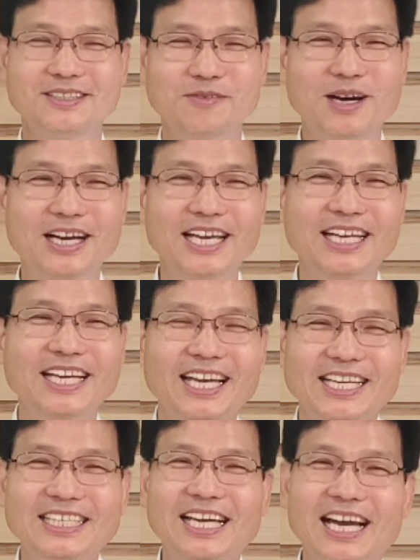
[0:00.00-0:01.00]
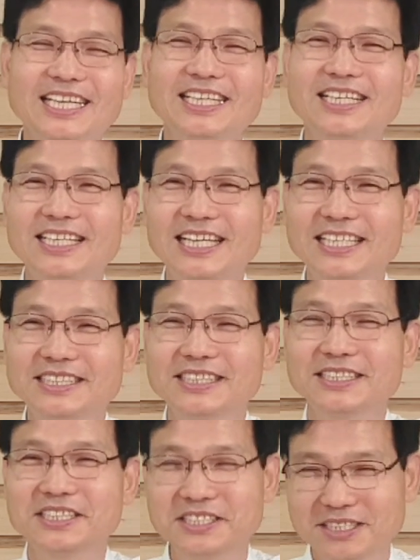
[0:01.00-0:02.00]
왕에게 이야기를
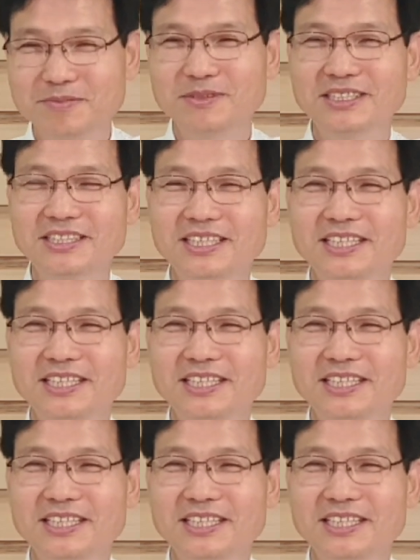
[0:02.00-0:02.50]
했던 것입니다.